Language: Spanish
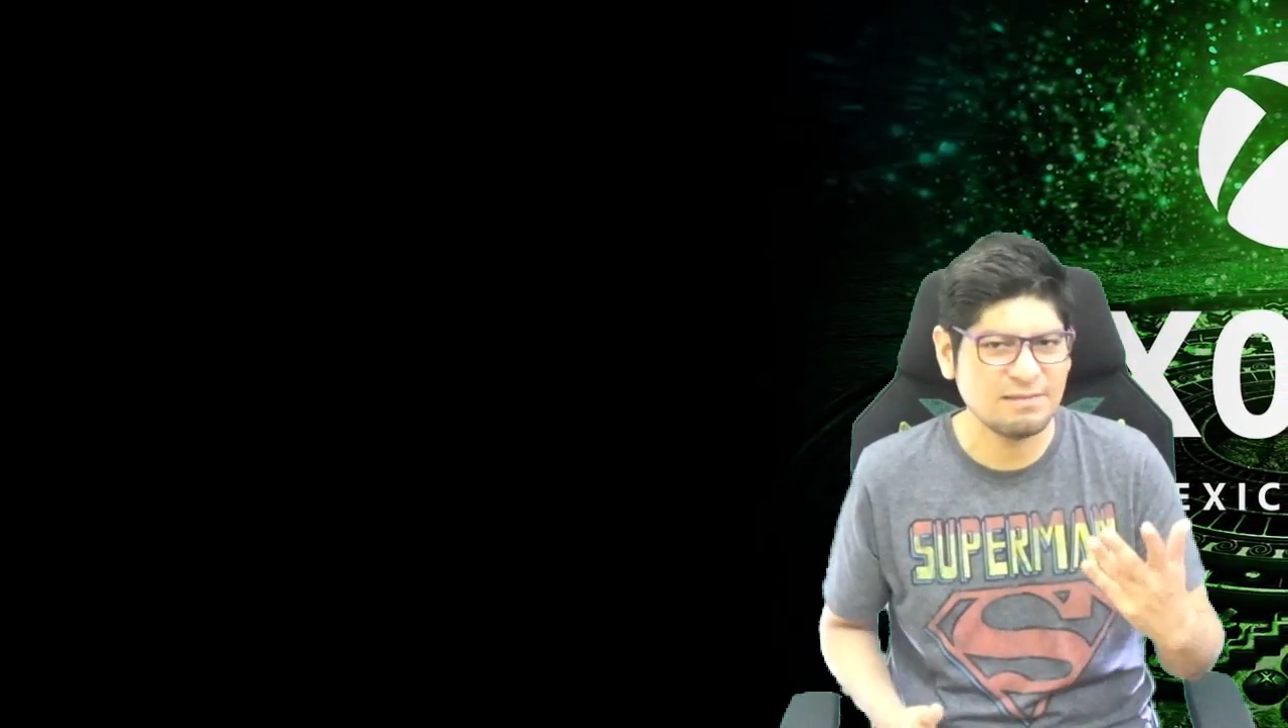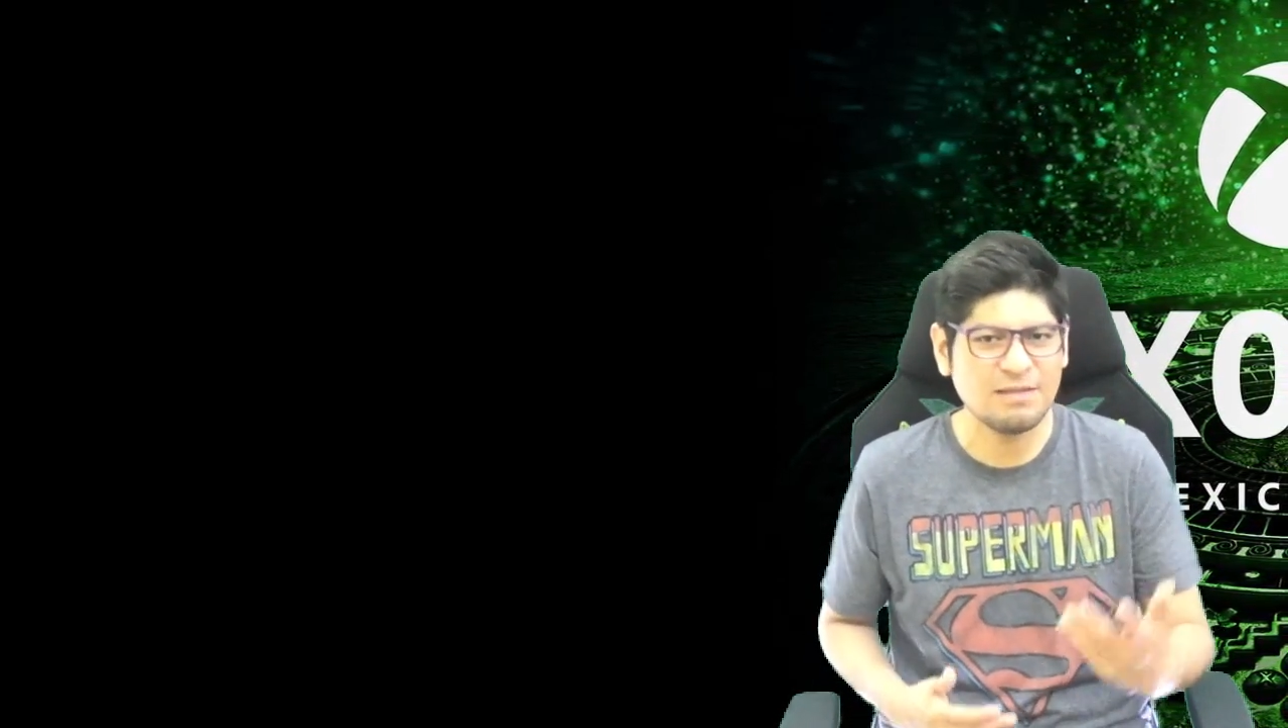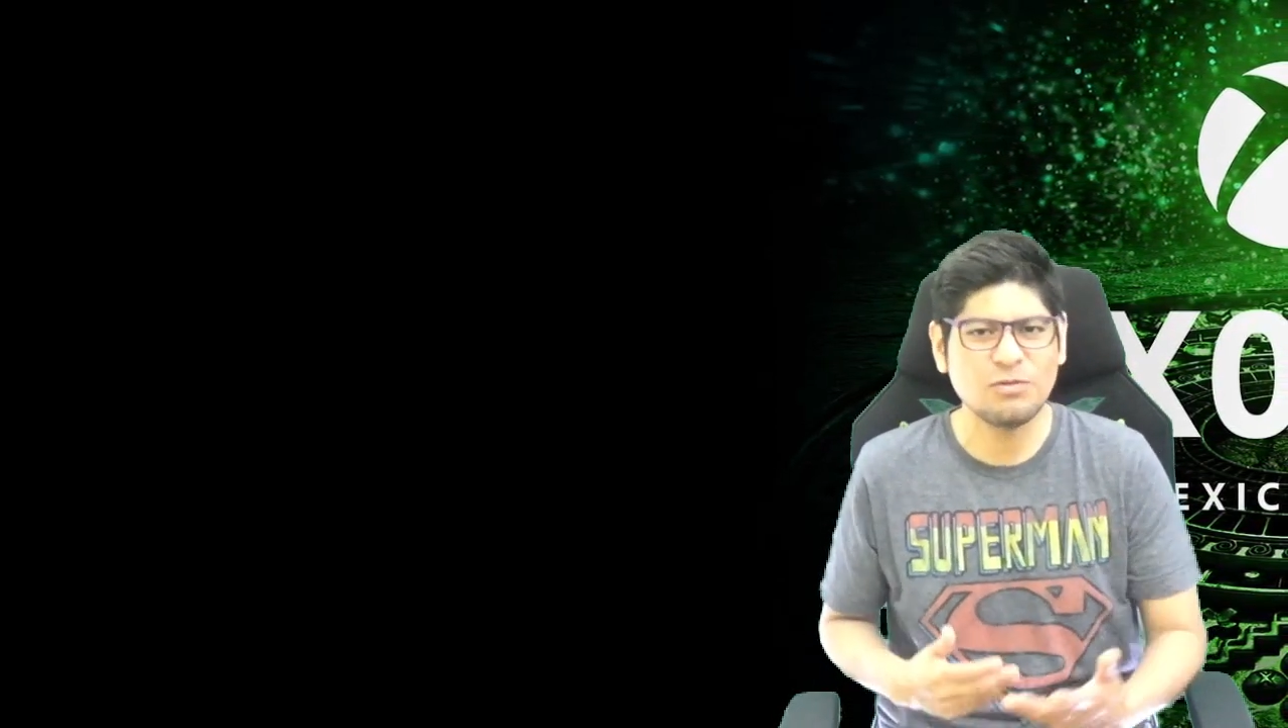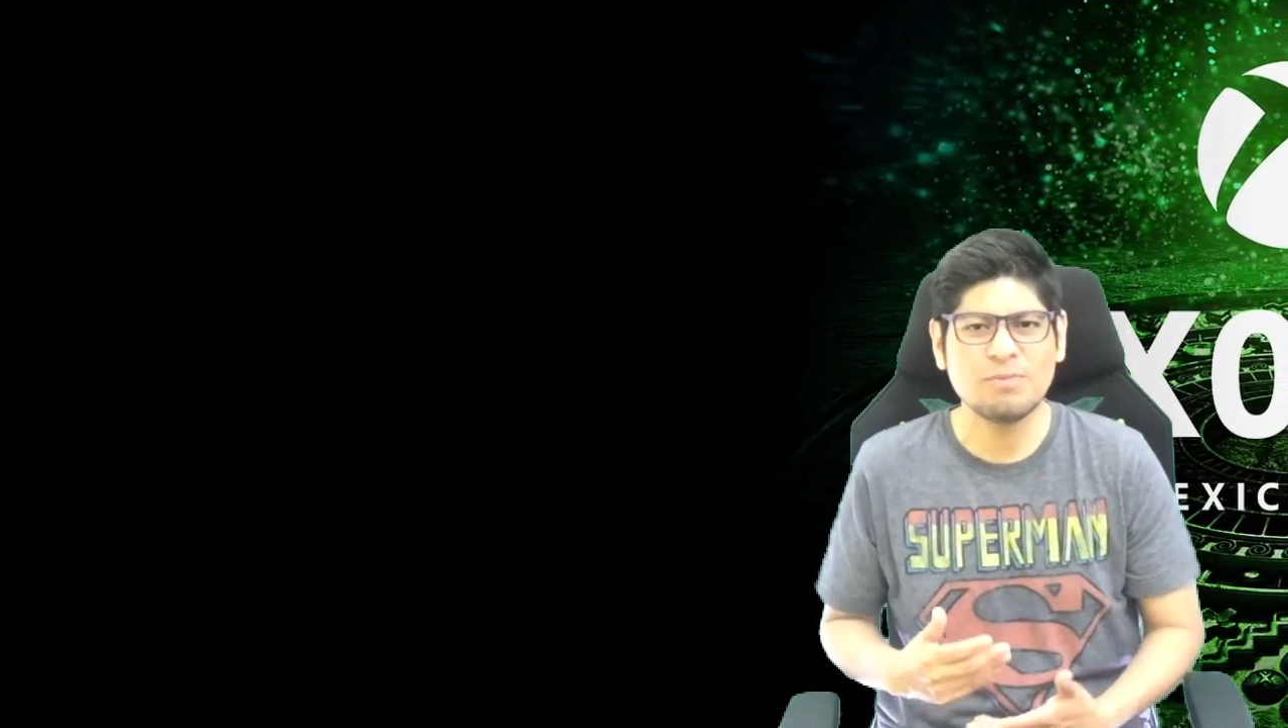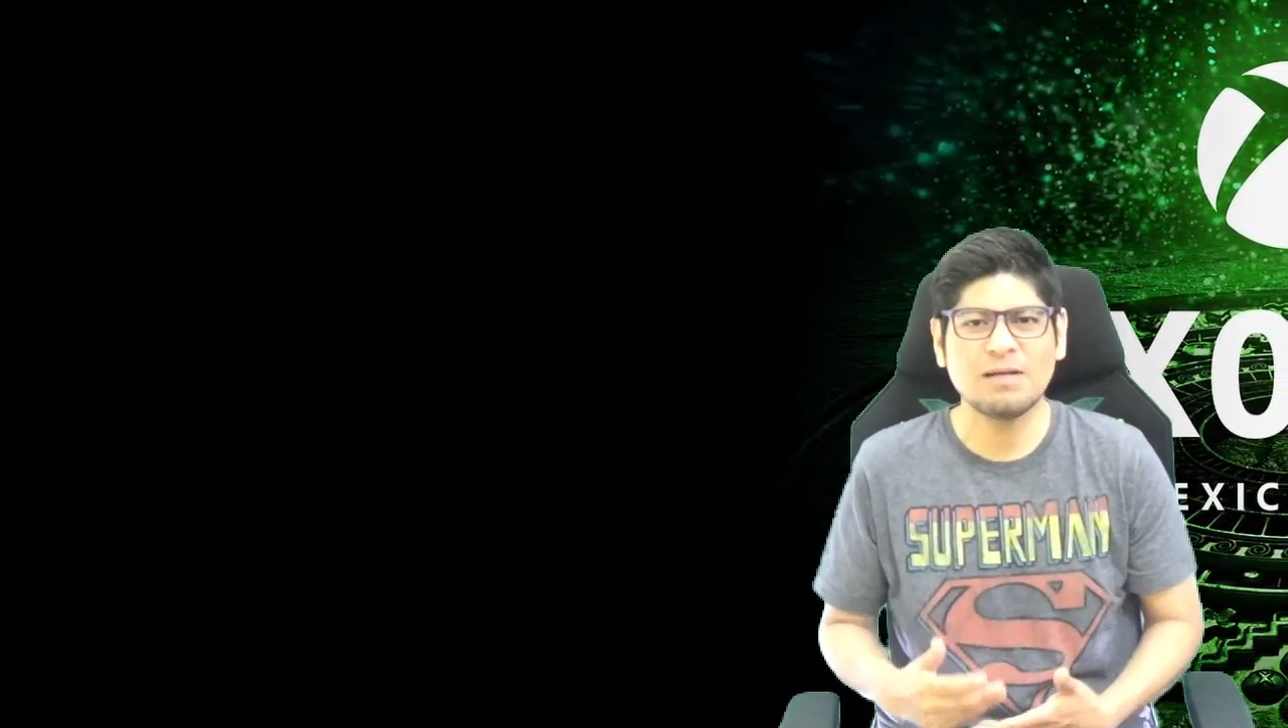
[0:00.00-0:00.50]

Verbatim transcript: Nintendo y